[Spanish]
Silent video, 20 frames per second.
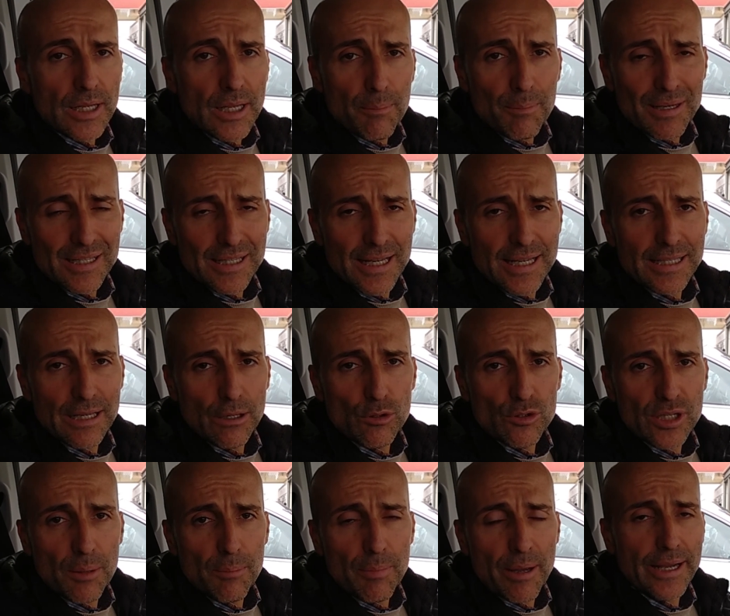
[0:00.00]
que paséis a
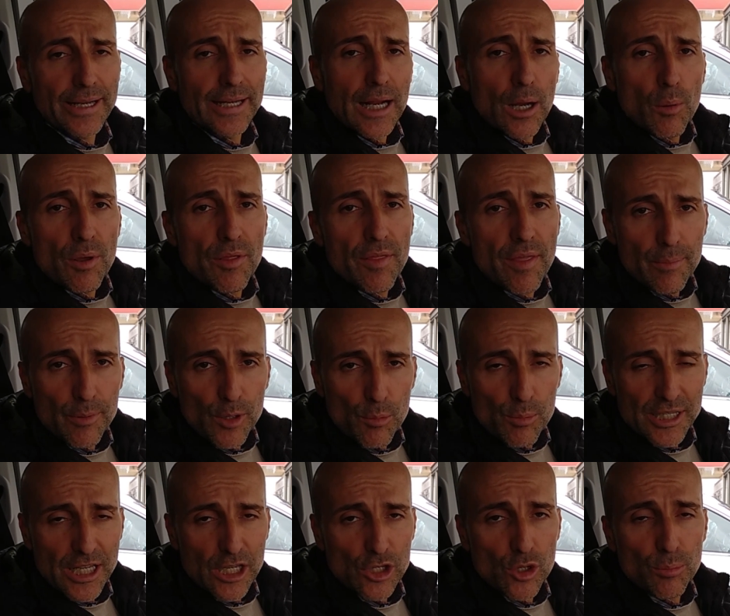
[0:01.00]
nuestra página web de
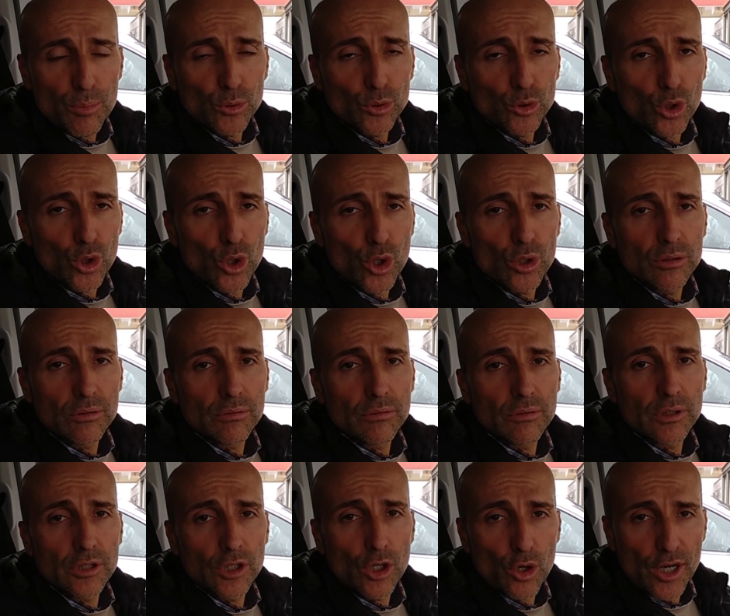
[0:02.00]
iberopistacho.com,
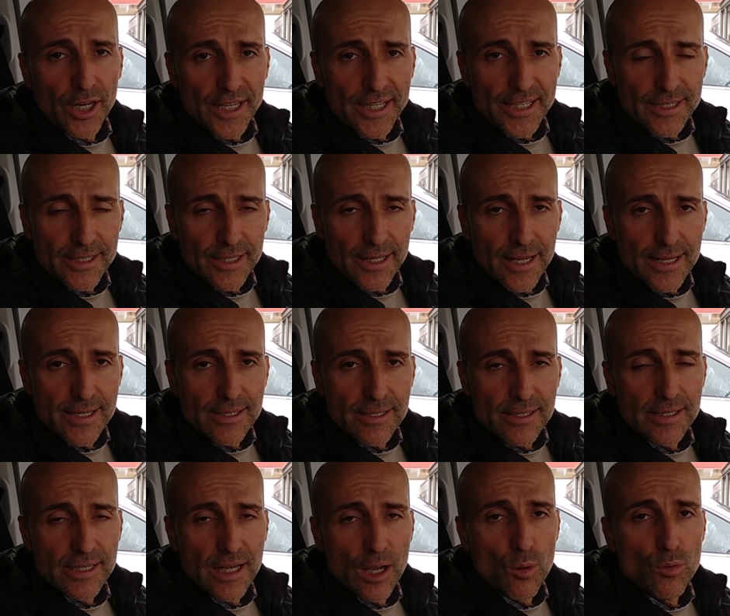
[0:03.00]
que os registréis
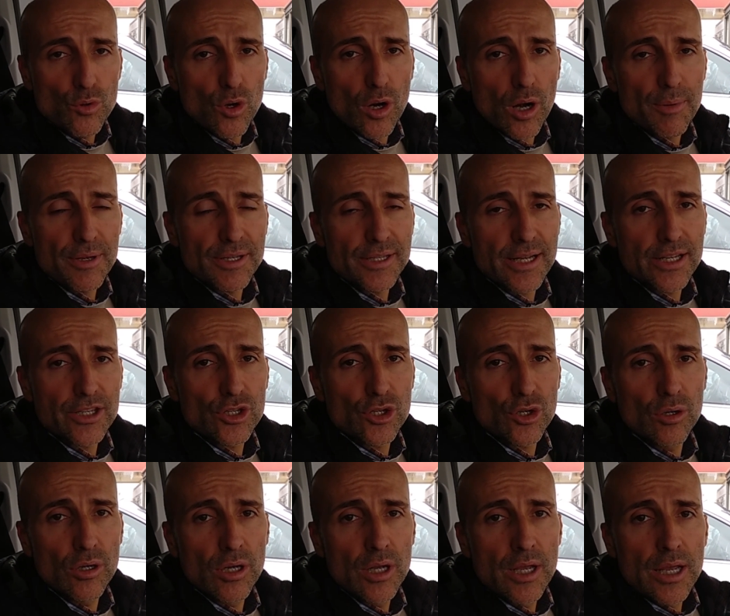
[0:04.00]
si aún no lo habéis
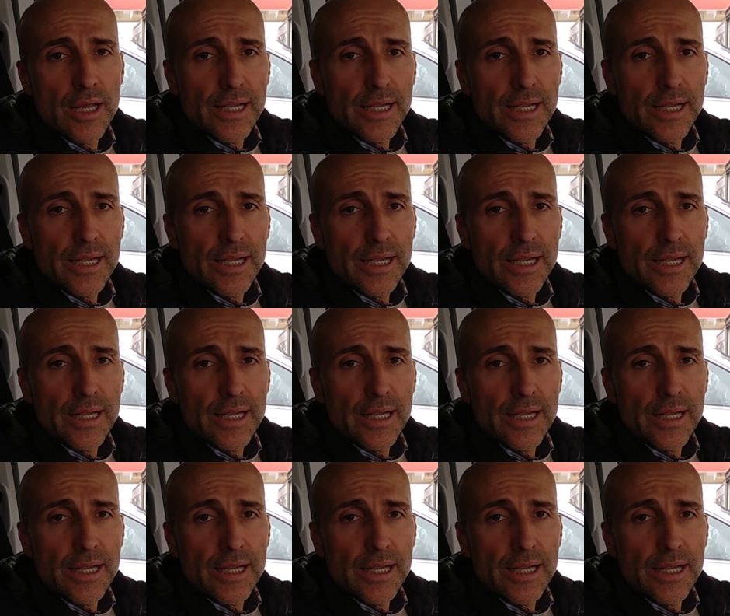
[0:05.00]
hecho,